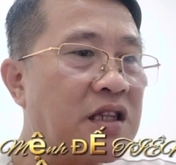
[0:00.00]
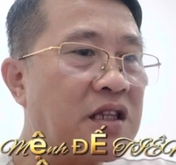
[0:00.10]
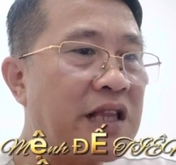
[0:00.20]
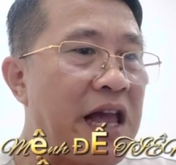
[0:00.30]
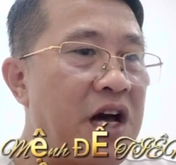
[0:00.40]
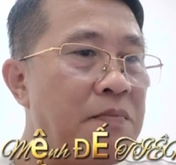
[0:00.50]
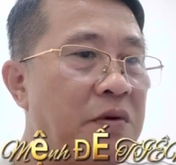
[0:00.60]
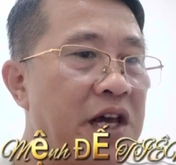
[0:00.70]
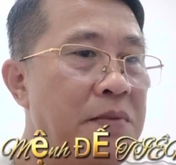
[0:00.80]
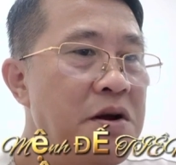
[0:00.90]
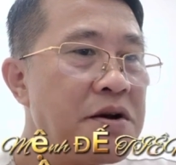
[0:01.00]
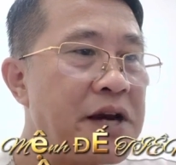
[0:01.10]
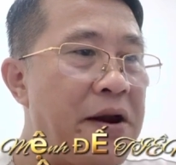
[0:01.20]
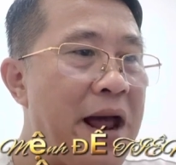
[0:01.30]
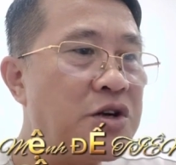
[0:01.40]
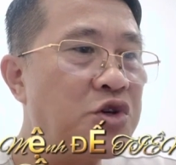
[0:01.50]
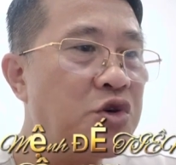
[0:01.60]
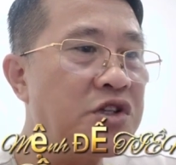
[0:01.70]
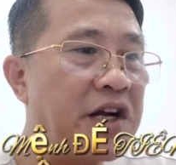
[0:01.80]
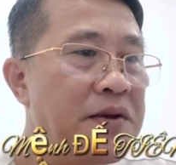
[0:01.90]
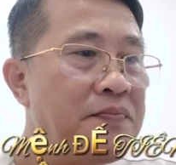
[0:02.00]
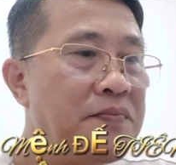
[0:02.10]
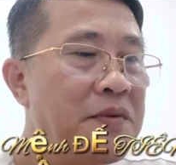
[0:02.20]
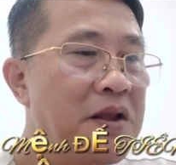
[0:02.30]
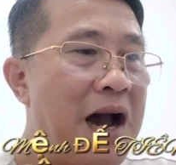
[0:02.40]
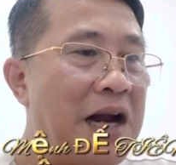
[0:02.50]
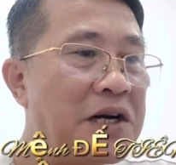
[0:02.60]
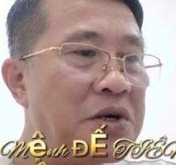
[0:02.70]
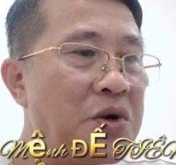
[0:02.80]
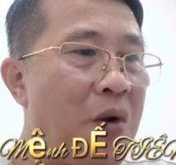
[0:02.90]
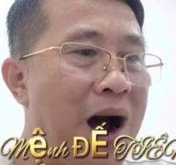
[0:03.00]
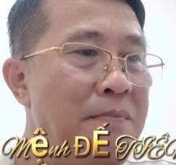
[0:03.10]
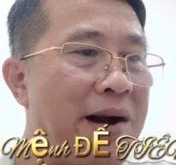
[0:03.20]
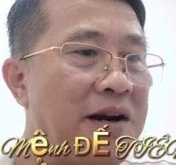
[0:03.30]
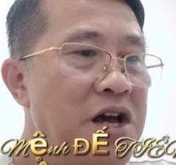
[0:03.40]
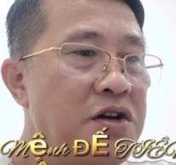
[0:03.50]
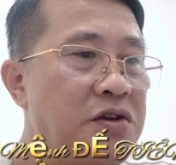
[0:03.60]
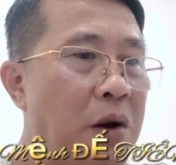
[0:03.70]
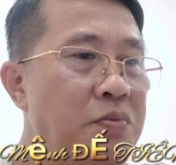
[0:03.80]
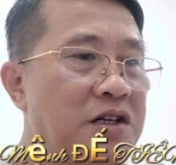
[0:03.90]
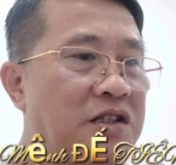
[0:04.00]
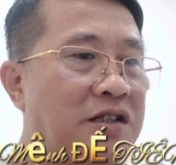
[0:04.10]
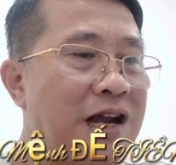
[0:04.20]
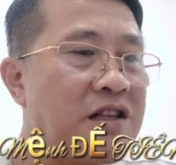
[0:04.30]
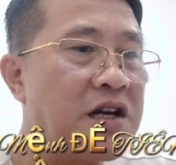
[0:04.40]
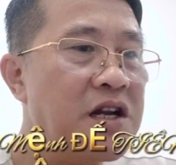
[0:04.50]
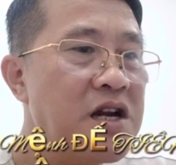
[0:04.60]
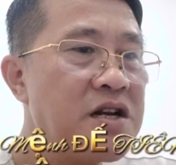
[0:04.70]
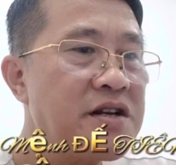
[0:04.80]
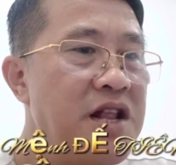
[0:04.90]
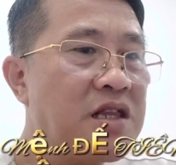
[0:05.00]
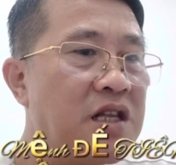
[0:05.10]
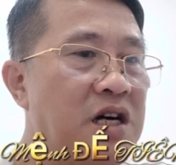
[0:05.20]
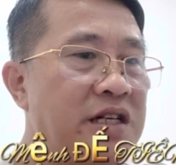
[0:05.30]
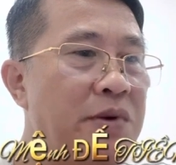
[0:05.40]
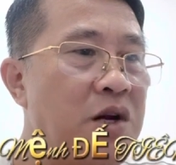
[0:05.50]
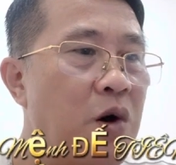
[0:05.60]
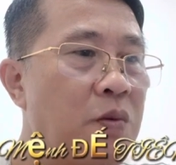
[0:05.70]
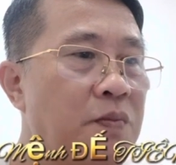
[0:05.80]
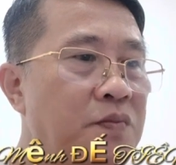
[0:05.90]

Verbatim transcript: tay cầm kiếm để đang run rẩy. Anh quá mạnh, giống như sát thần đến từ trong địa ngục.